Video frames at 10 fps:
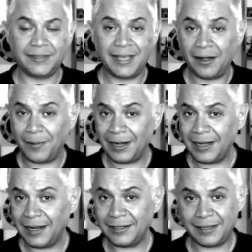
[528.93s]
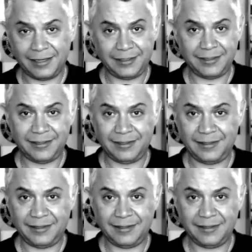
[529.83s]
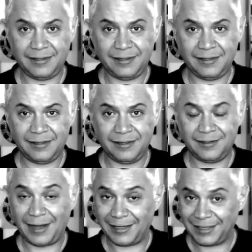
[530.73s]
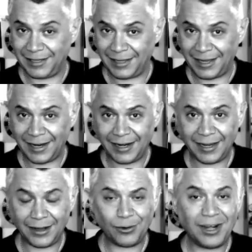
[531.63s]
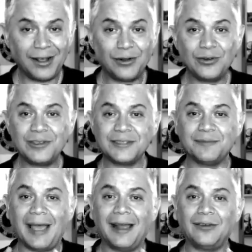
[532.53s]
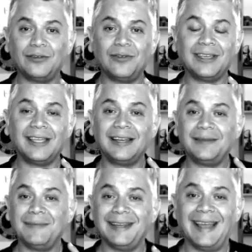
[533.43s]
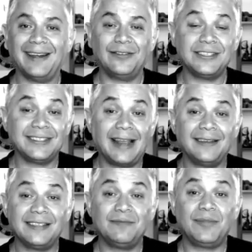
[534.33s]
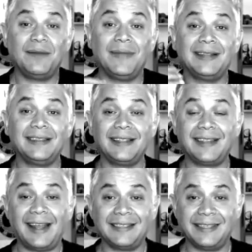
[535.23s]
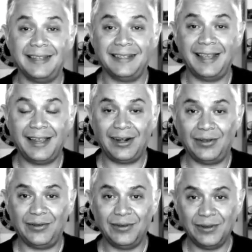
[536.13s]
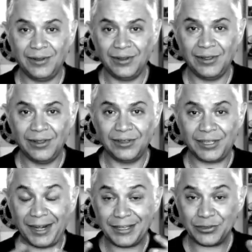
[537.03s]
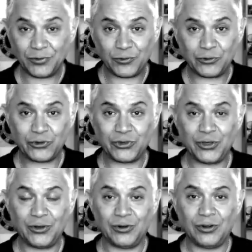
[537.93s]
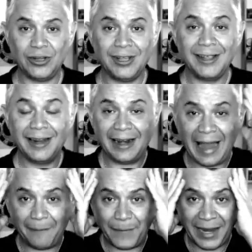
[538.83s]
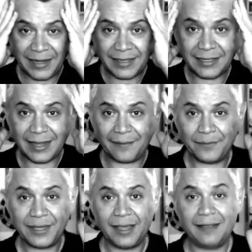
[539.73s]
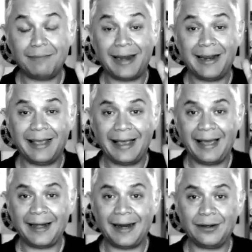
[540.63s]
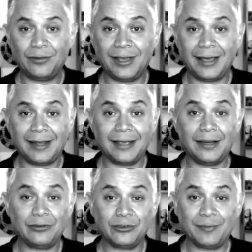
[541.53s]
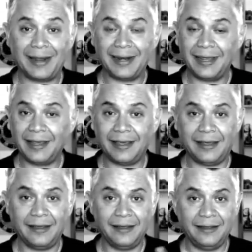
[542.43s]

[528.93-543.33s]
Ser valientes, trascender el ego. El ego no es malo, no hay que eliminarlo, es simplemente trascenderlo. Tiene su función. La mente también, manejarla, no dejar que nos maneje